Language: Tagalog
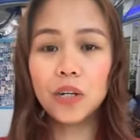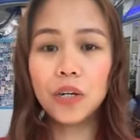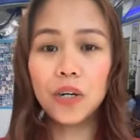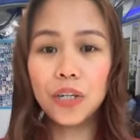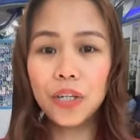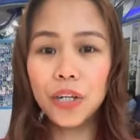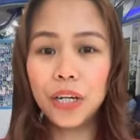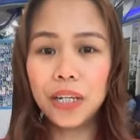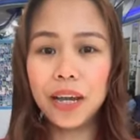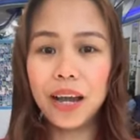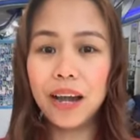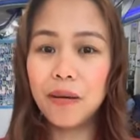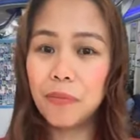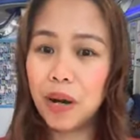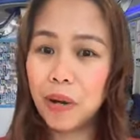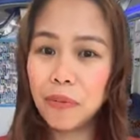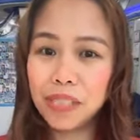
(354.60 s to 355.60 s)
So, yun,
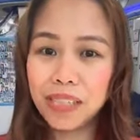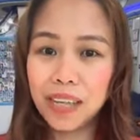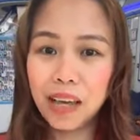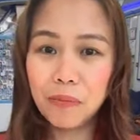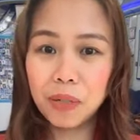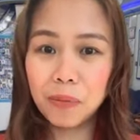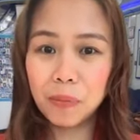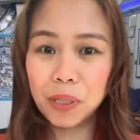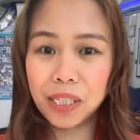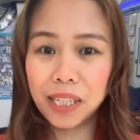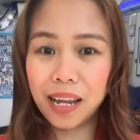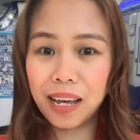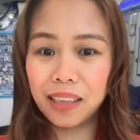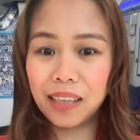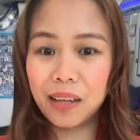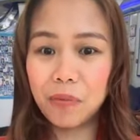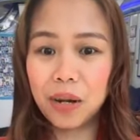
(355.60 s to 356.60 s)
uh, maraming salamat po
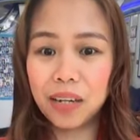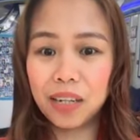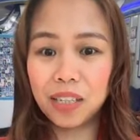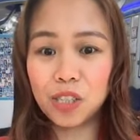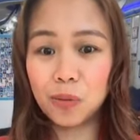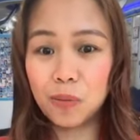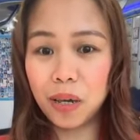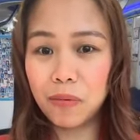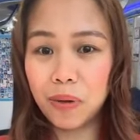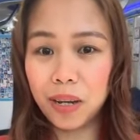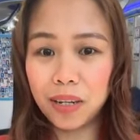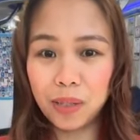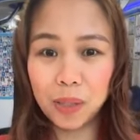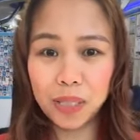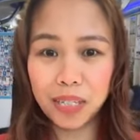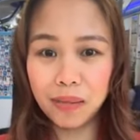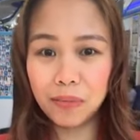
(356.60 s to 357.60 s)
sa lahat ng mga
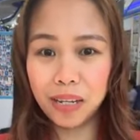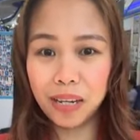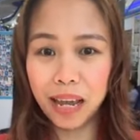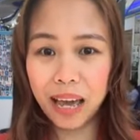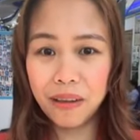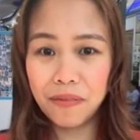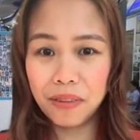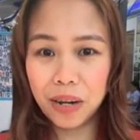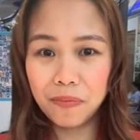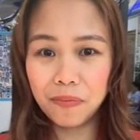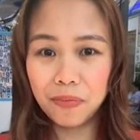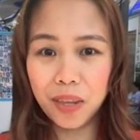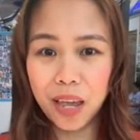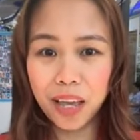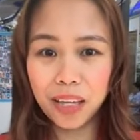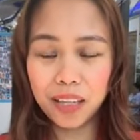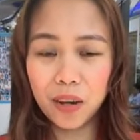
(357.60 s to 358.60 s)
nagsubaybay dito sa aming live
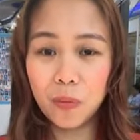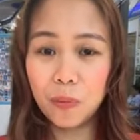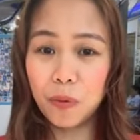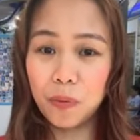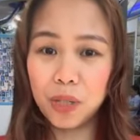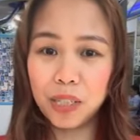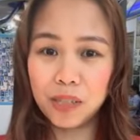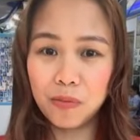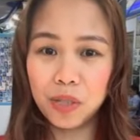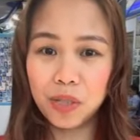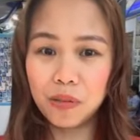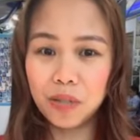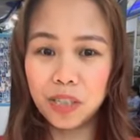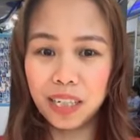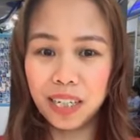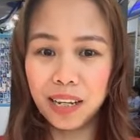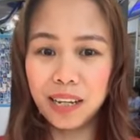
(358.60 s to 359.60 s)
update. Ako po muli si Miss
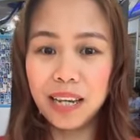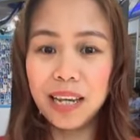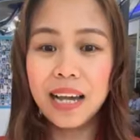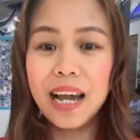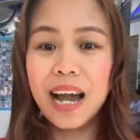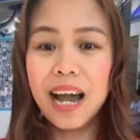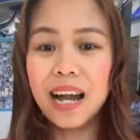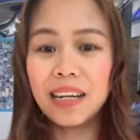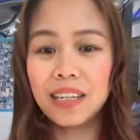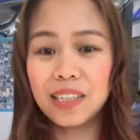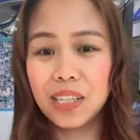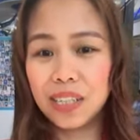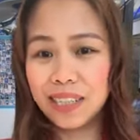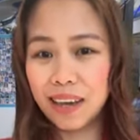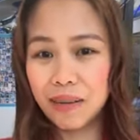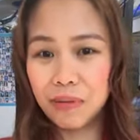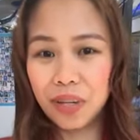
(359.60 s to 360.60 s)
Rachel, ang
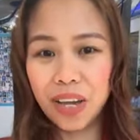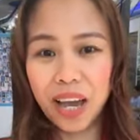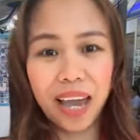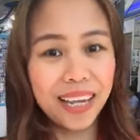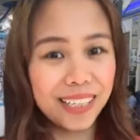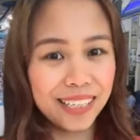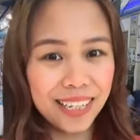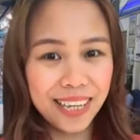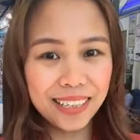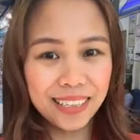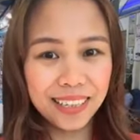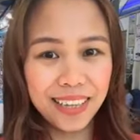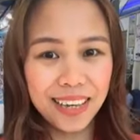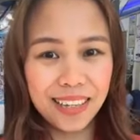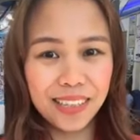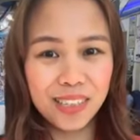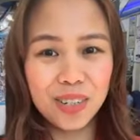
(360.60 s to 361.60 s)
nagsasabing
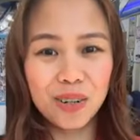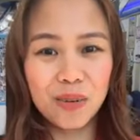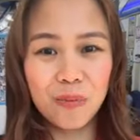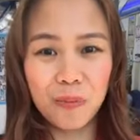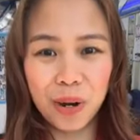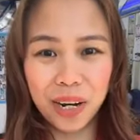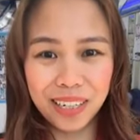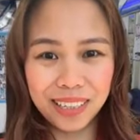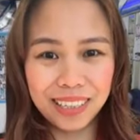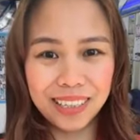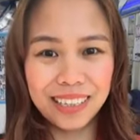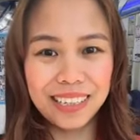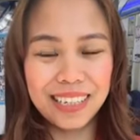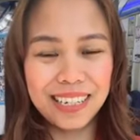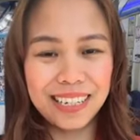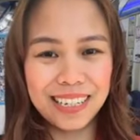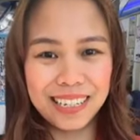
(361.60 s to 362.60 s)
ICC is your
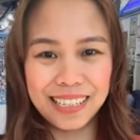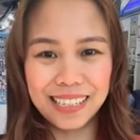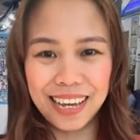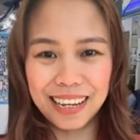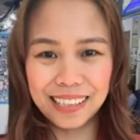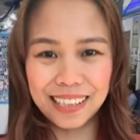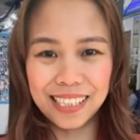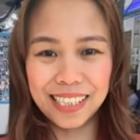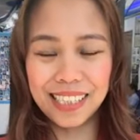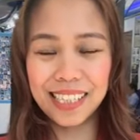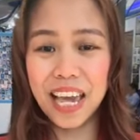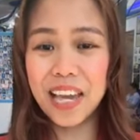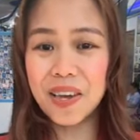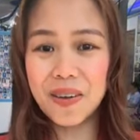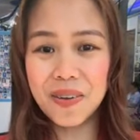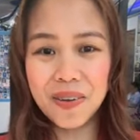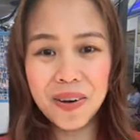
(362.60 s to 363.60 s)
partner in success.
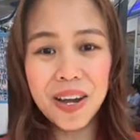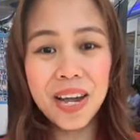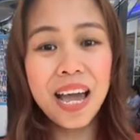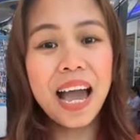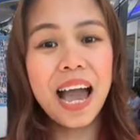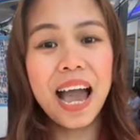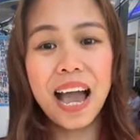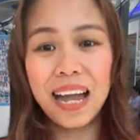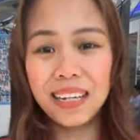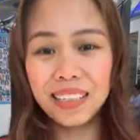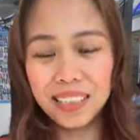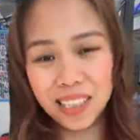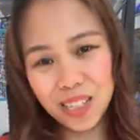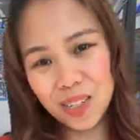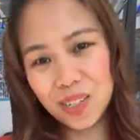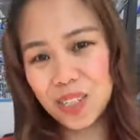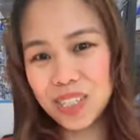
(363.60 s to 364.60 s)
Thank you,
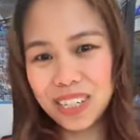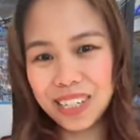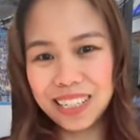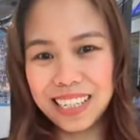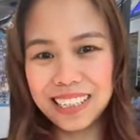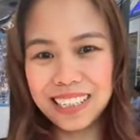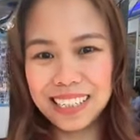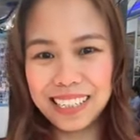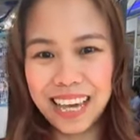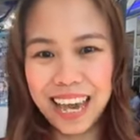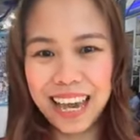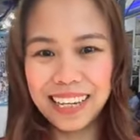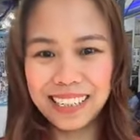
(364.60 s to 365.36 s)
and see you soon dito